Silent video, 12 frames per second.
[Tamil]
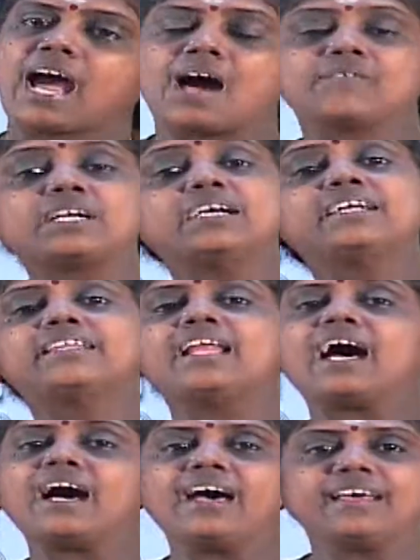அவர்
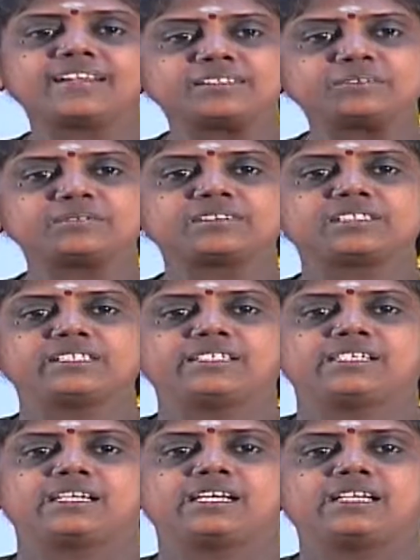எழுதினார்
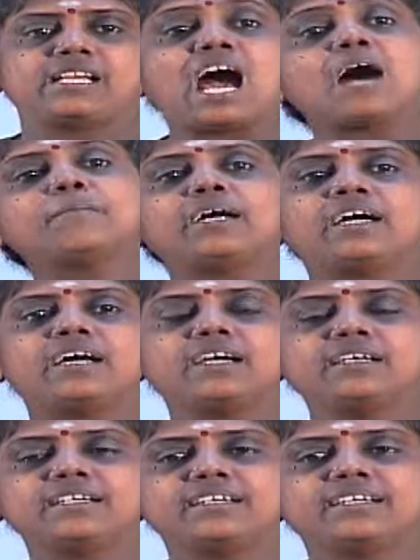நாம்
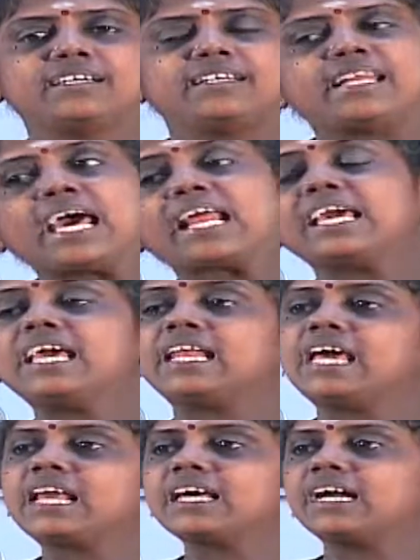நிறைய
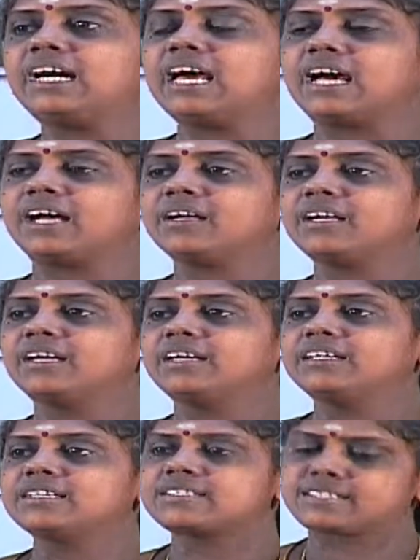நேரங்களில்
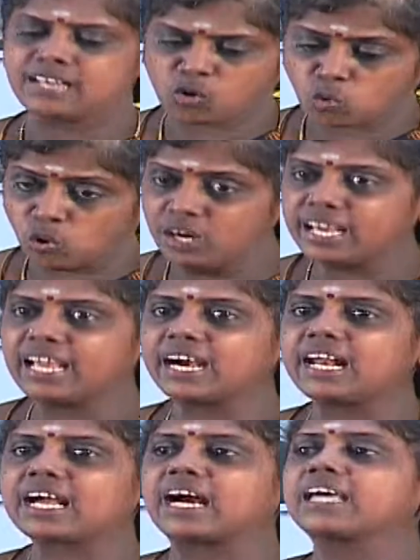சில
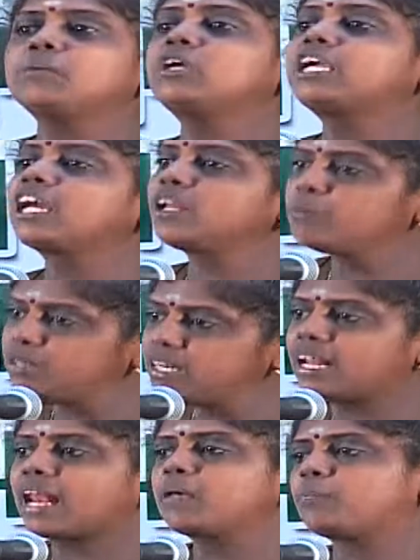கொள்கைகளை கடைபிடிக்கணும்னு
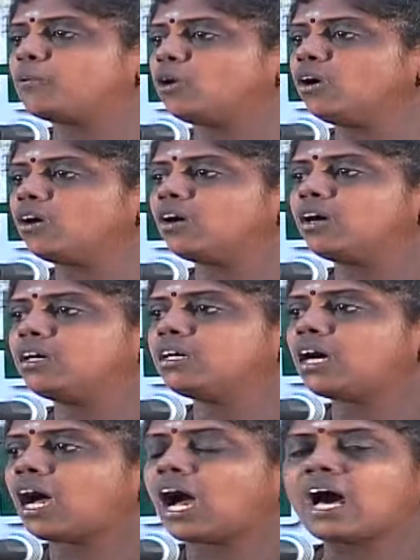நினைப்போம்
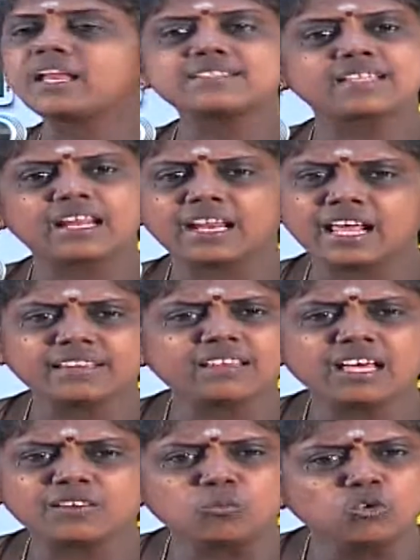ஆனால் சில
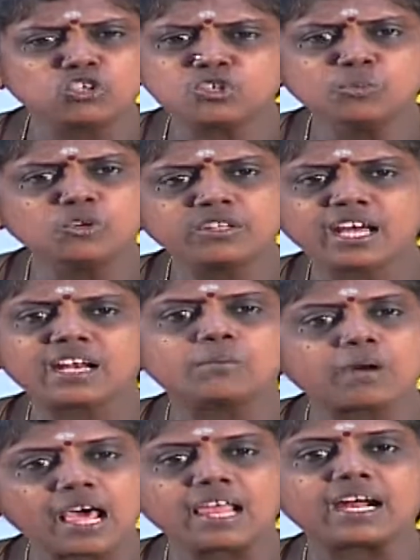நேரத்தில் அதை முற்று முழுதாக
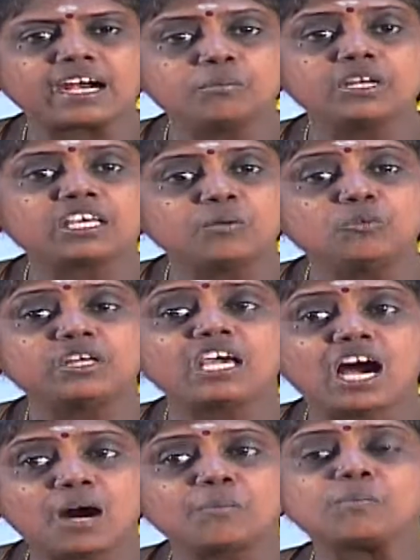நம்மளால் கடைபிடிக்க
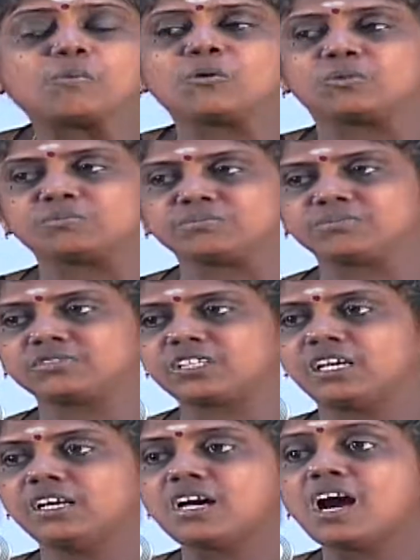முடியாமல் போகும்
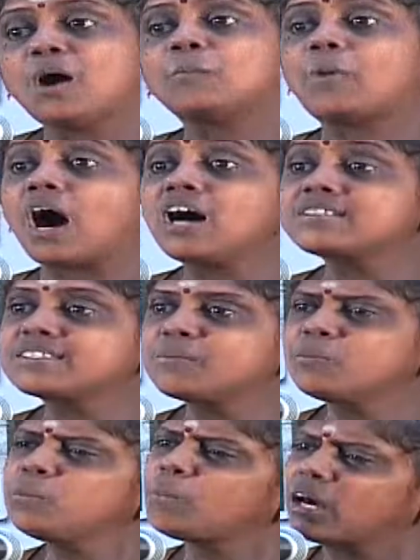
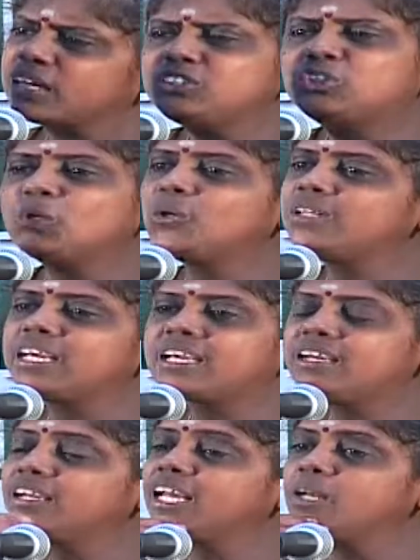பாசம்
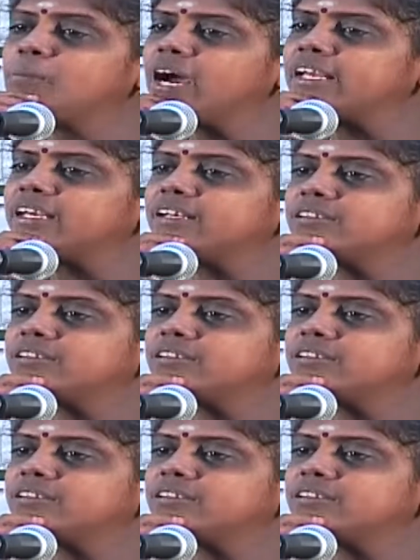பரஞ்சோதிக்கு என்பாய்